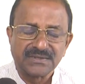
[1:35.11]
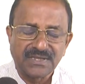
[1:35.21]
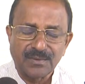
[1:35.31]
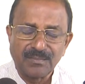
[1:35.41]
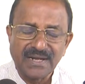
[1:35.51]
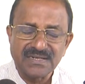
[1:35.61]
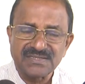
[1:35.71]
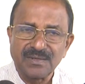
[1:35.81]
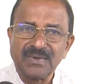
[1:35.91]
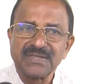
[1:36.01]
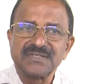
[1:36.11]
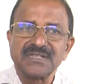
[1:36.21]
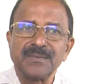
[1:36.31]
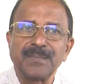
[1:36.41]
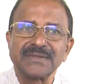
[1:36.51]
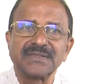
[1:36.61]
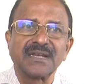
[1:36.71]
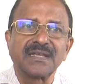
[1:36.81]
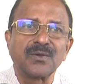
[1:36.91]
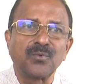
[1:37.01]
ధర్మానికి సంబంధించిన
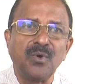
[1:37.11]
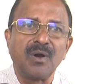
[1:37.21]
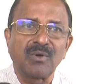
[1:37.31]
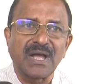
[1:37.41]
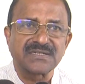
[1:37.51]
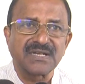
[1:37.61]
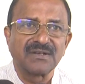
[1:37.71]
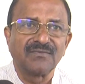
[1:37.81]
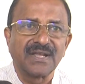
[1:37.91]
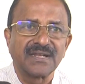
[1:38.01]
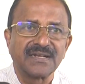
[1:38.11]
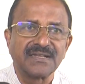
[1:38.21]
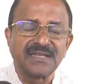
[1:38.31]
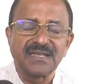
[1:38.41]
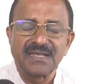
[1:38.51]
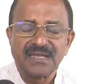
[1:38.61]
పెద్దలకు ఎక్కువ అవకాశాలు ఇవ్వాలనేది